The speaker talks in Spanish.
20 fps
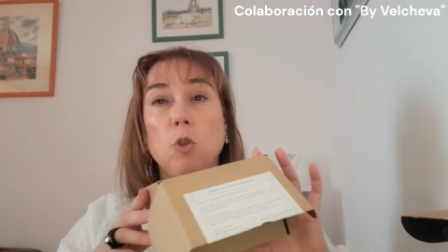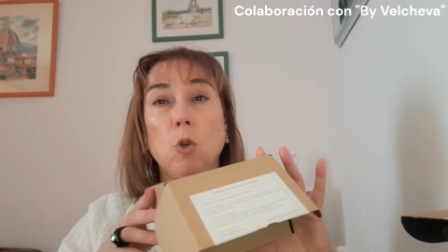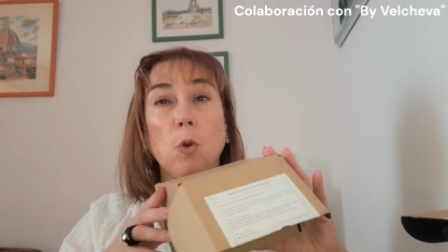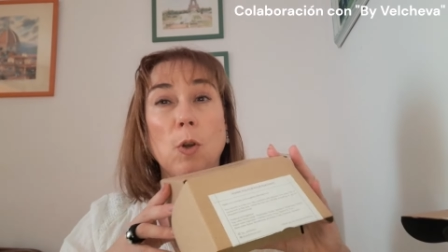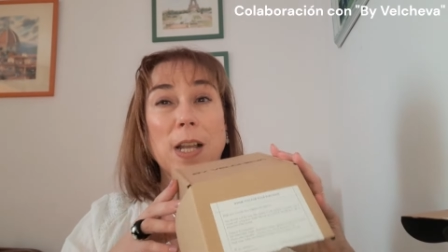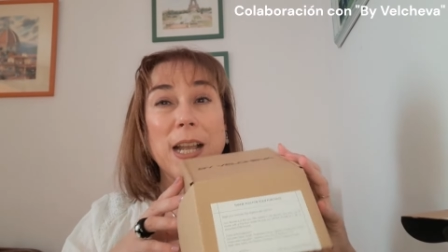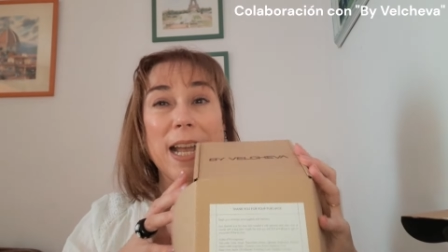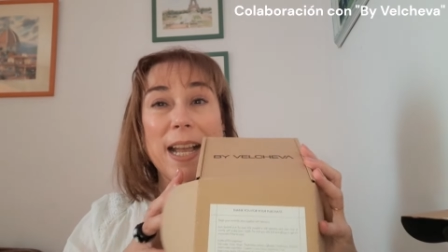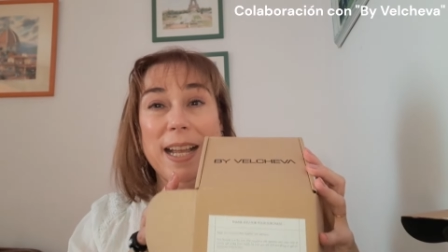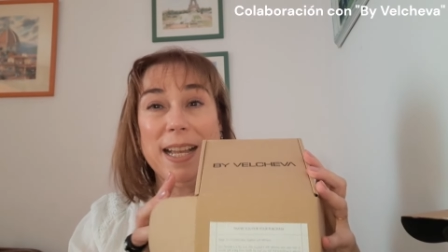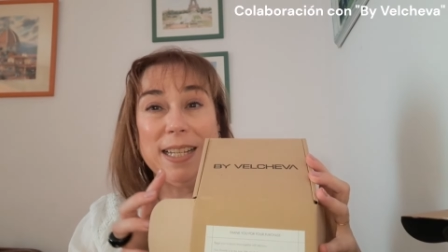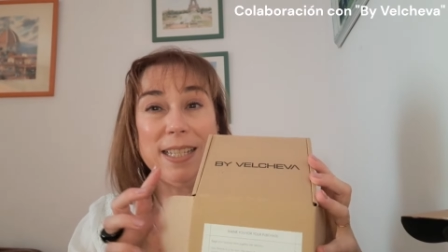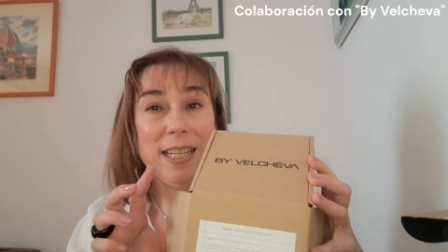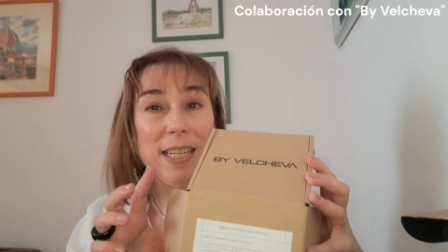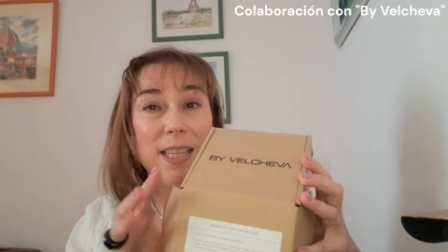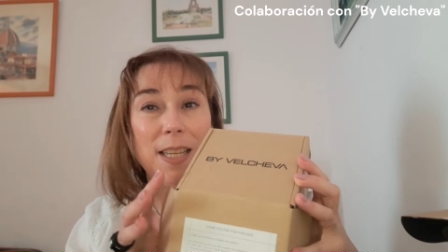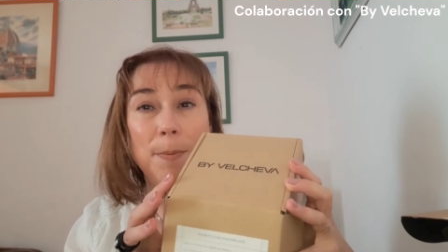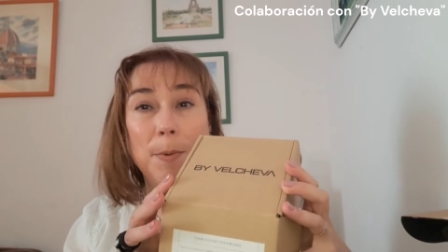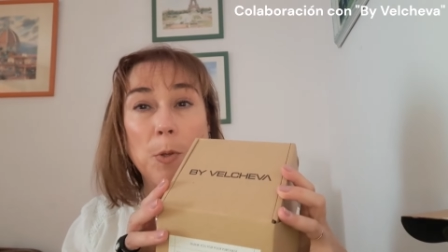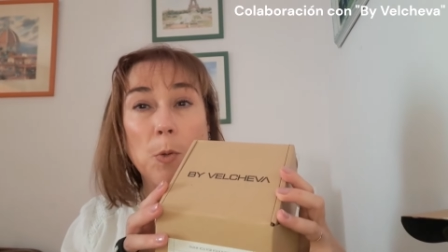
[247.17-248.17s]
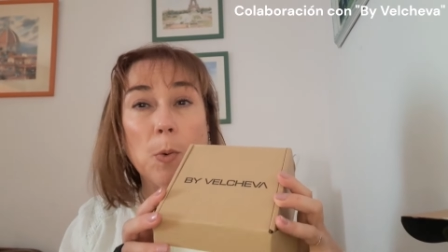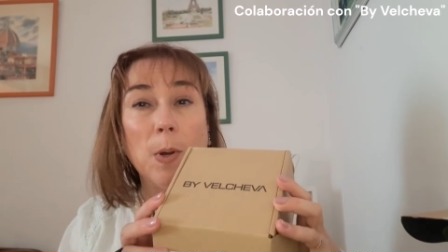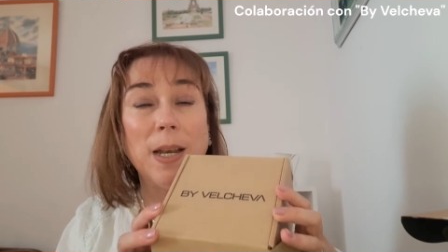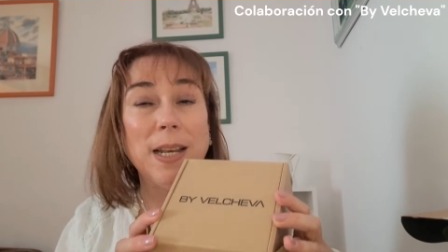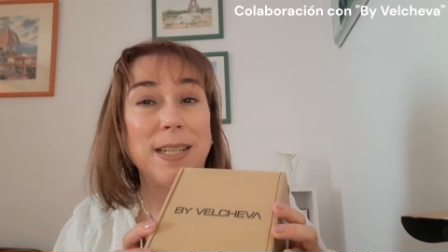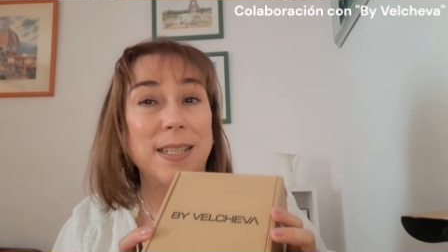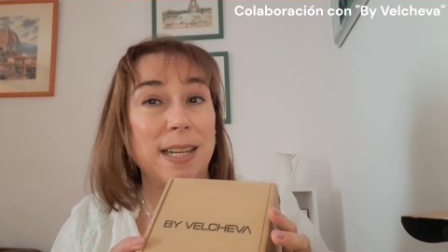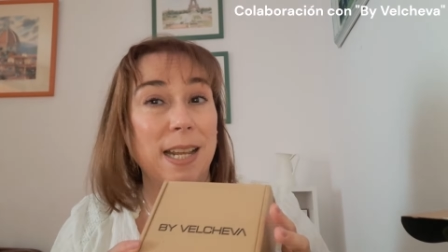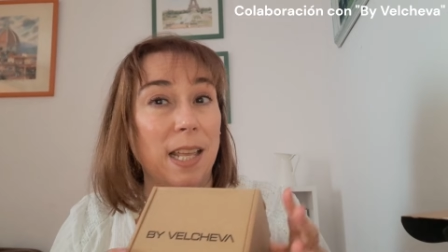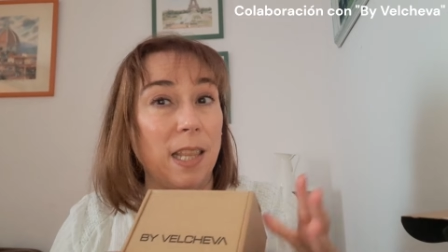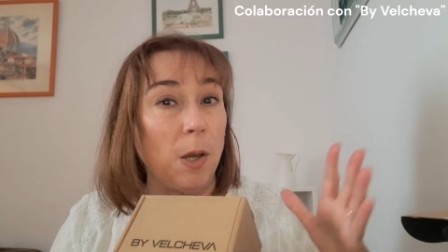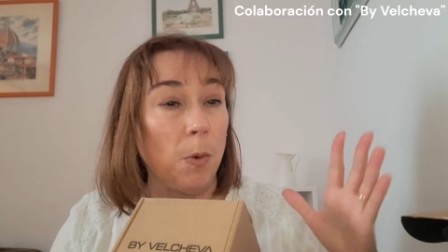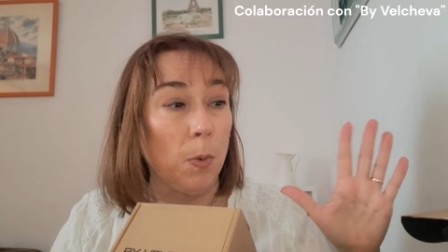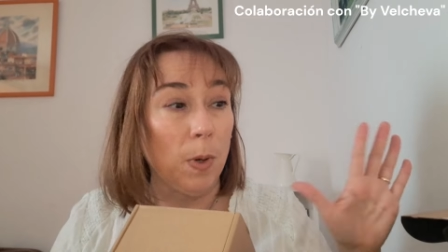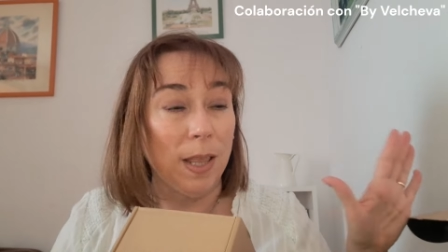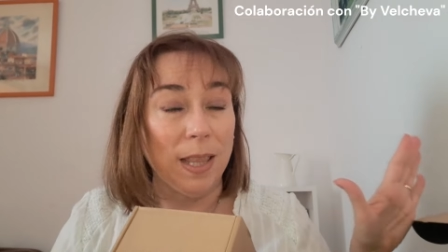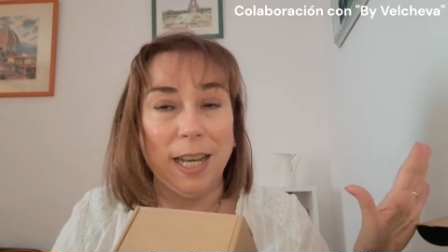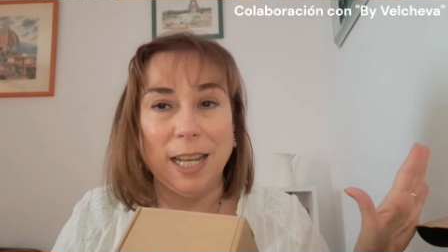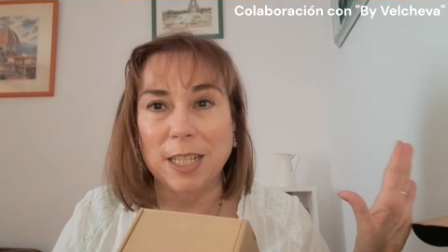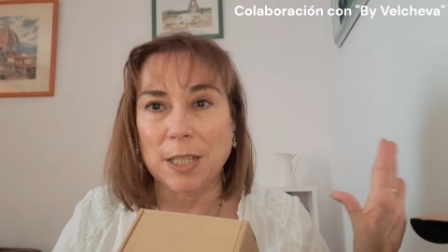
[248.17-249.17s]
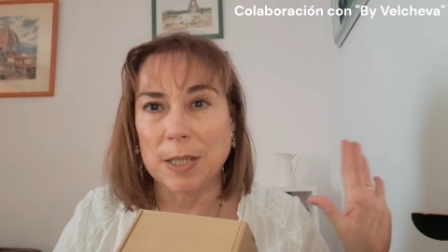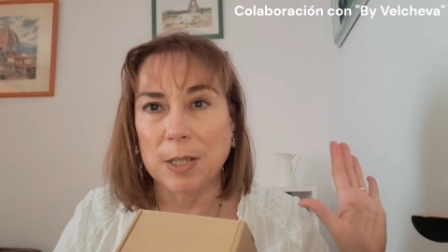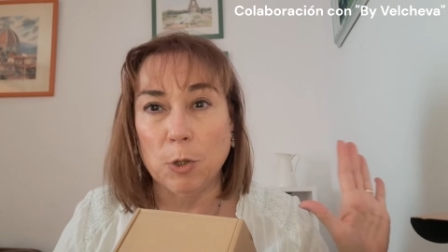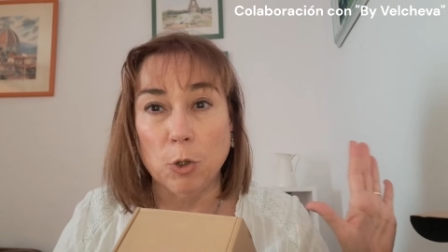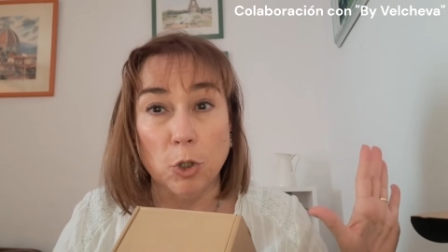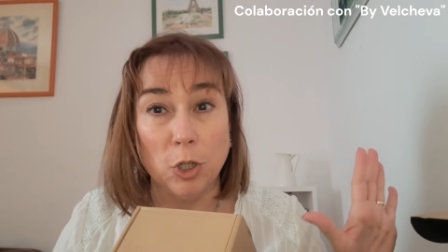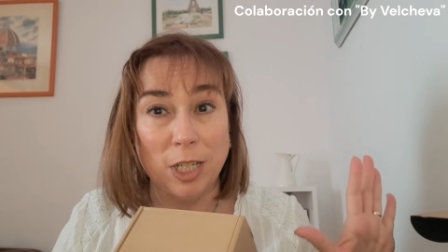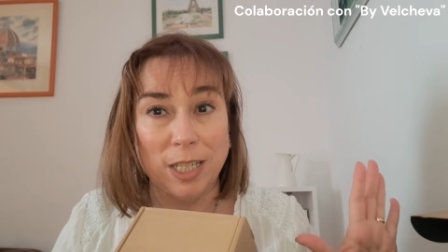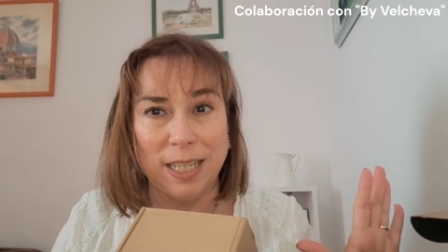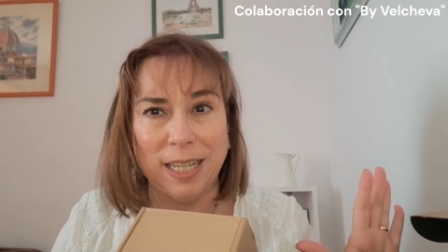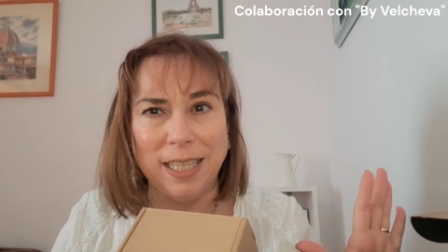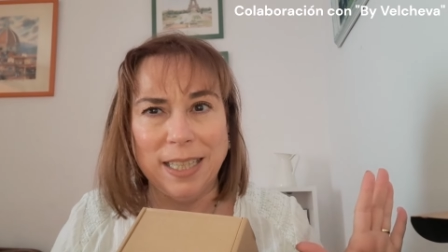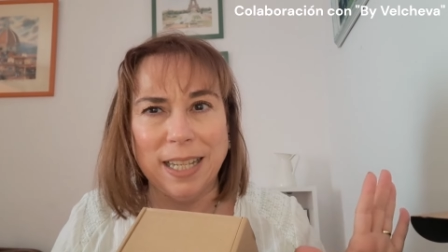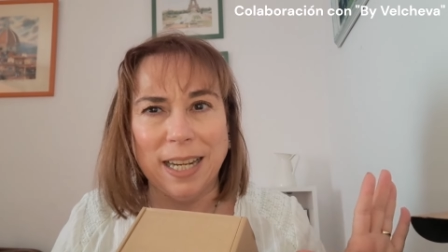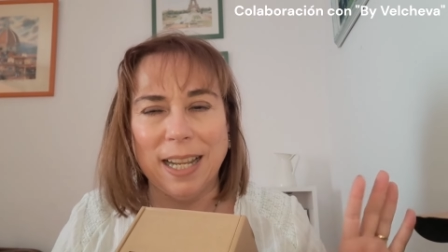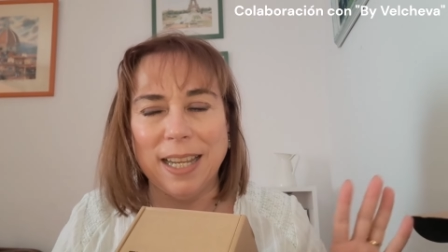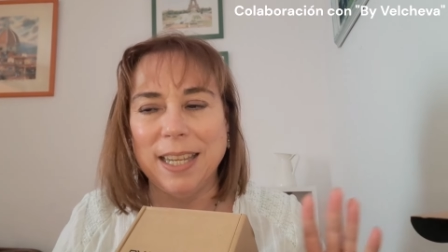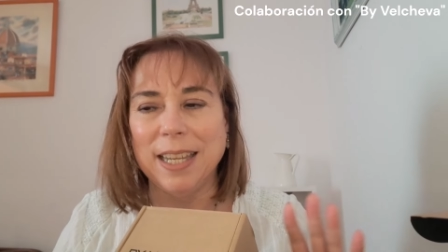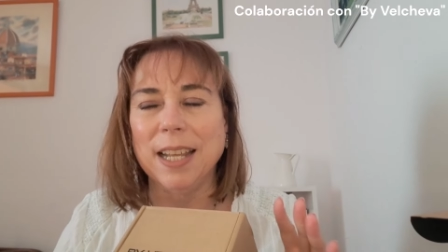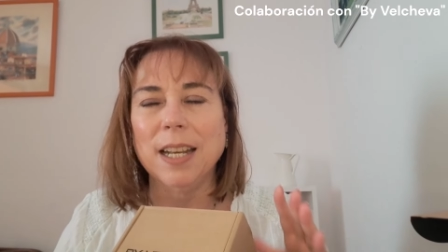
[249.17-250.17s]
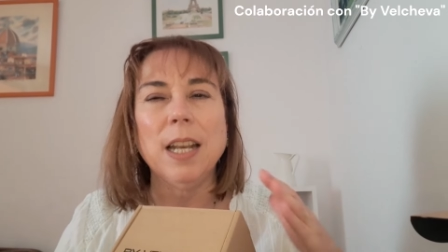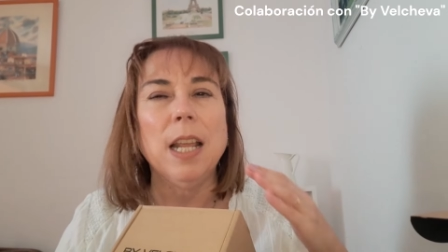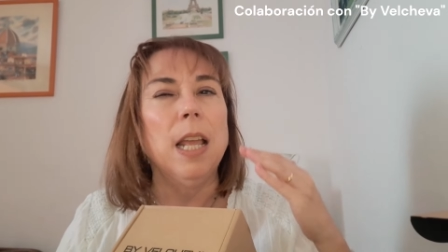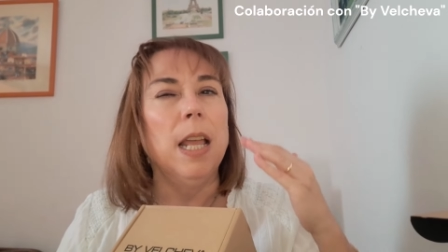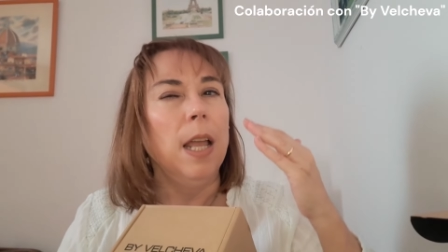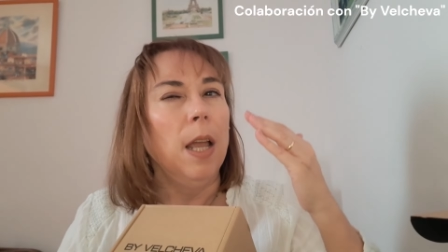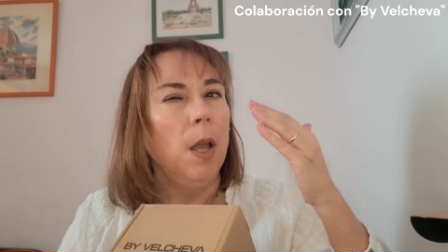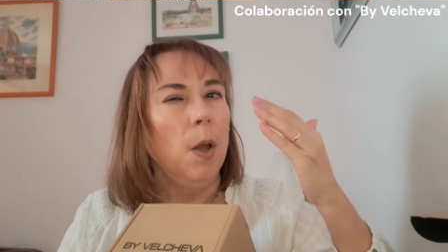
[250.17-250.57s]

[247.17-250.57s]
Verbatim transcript: con cajas individuales cada una de las cosas que traían,